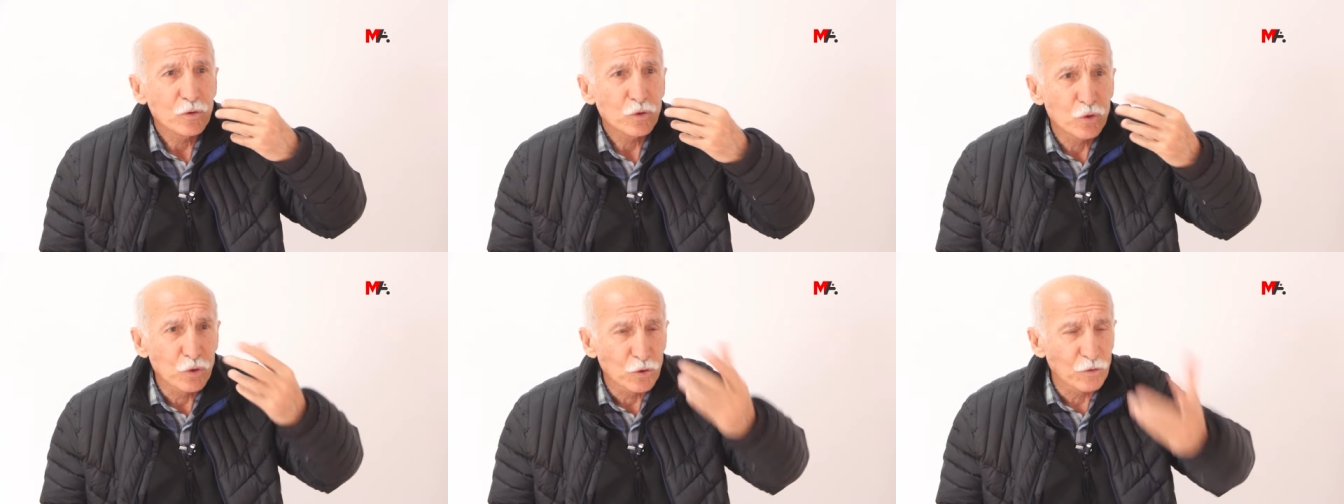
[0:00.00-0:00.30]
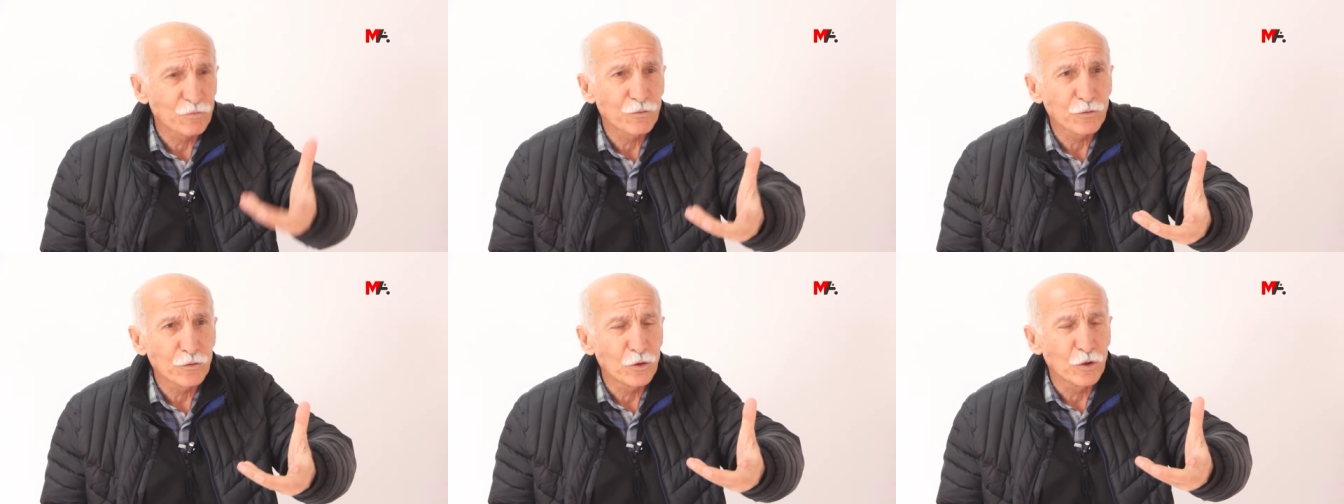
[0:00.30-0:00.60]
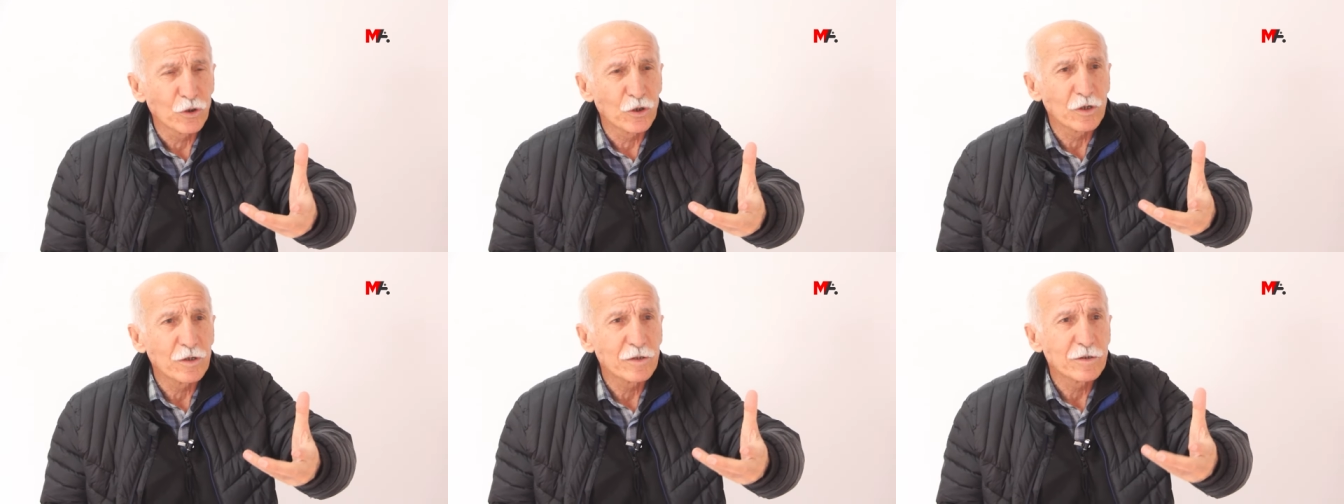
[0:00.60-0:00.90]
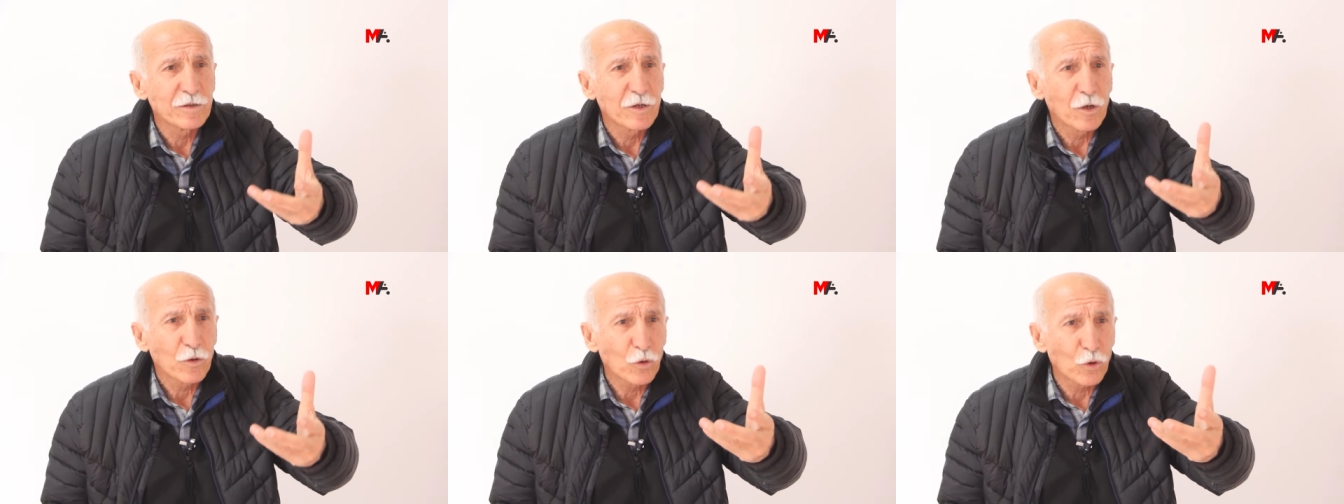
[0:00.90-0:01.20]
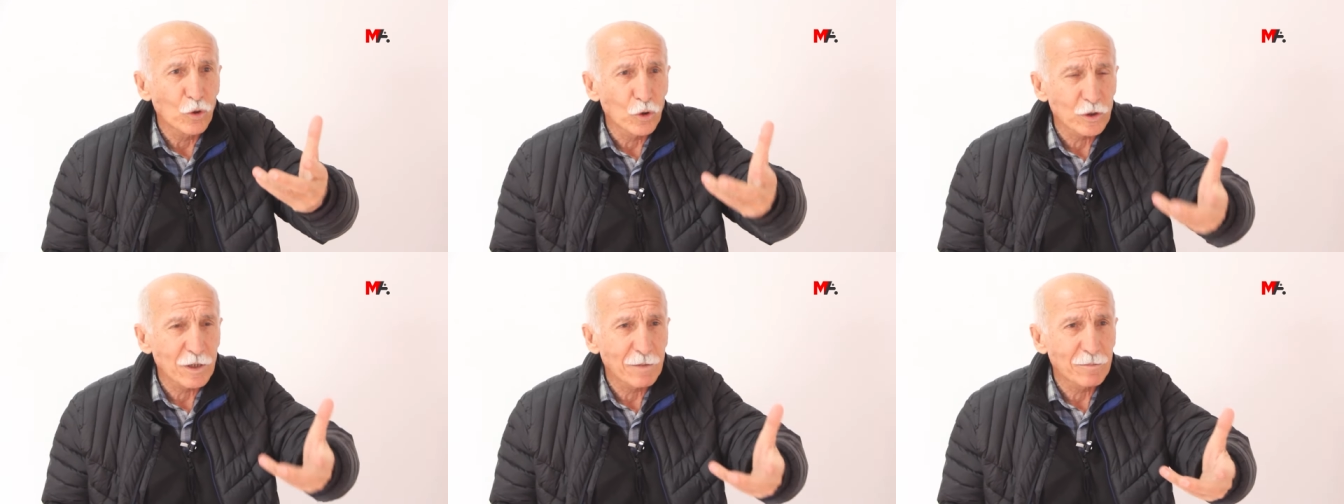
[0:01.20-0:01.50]
cürufunu
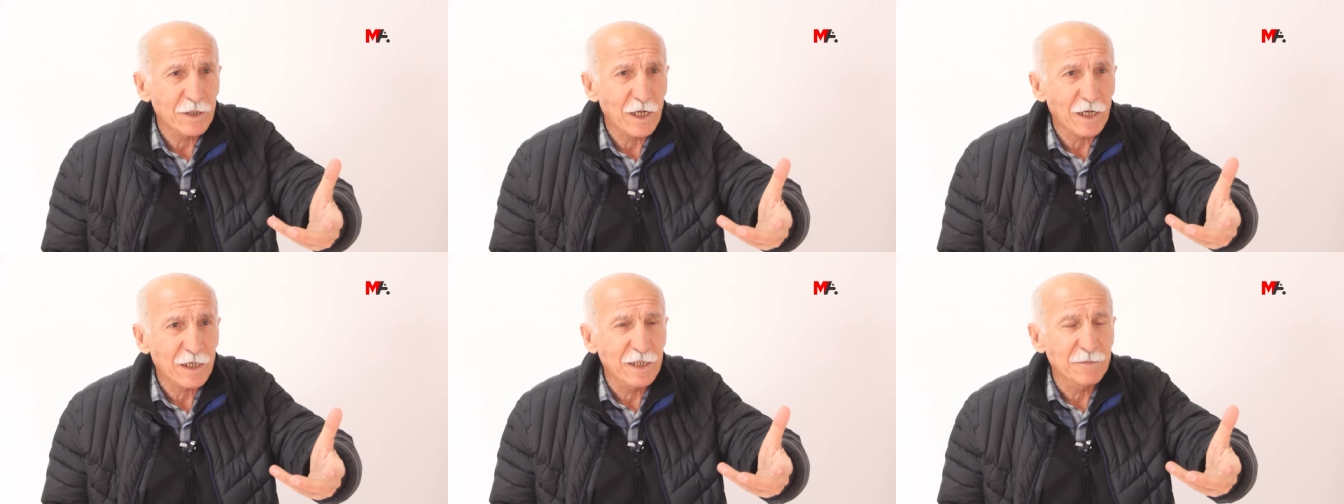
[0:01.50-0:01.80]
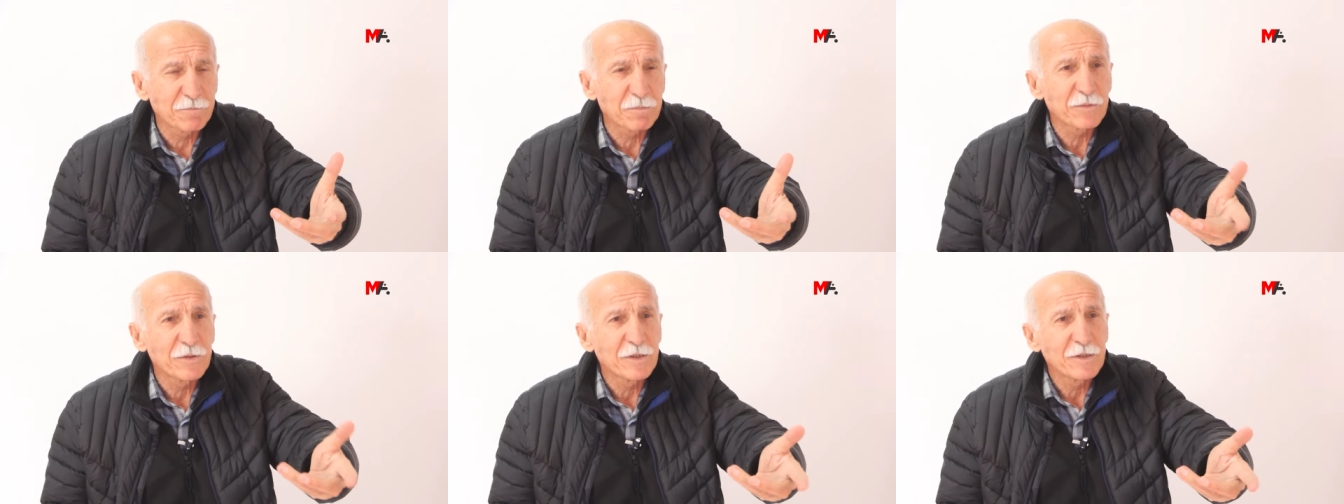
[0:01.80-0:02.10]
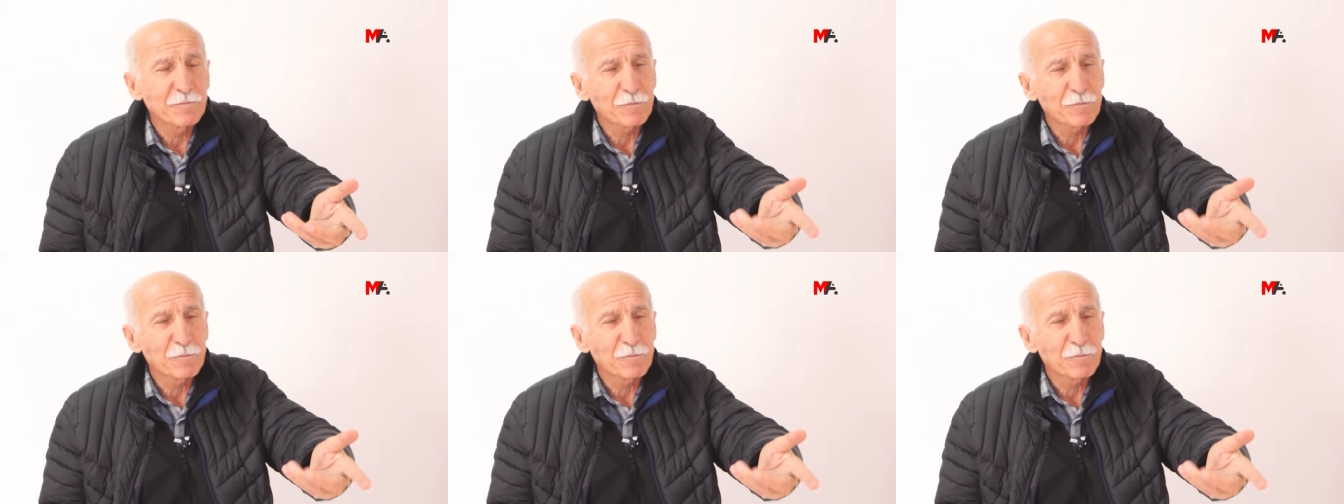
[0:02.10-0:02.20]
orada bırakıp